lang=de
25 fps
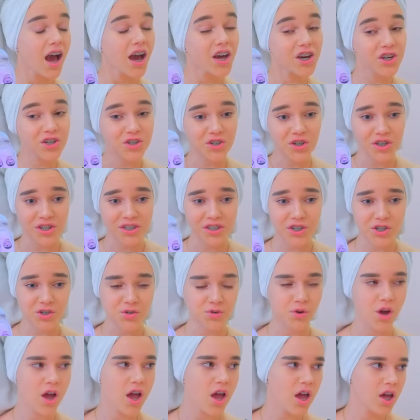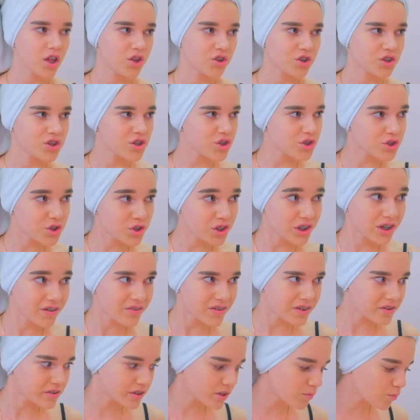Okay, ich werde es erzählen. Aber
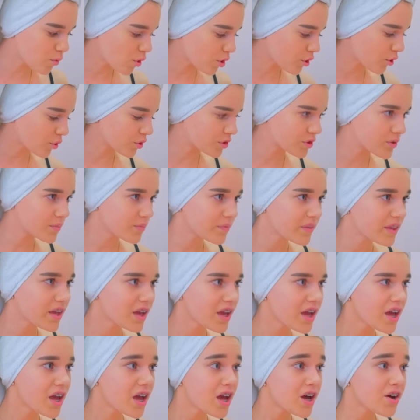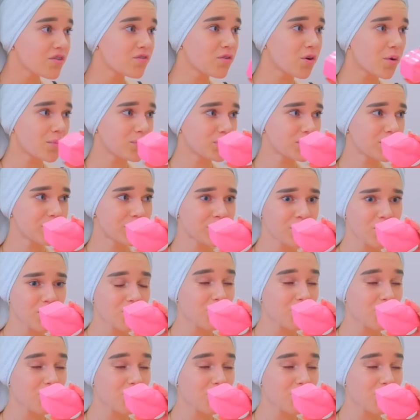wenn überhaupt, dann war es nicht aus meinem Mund.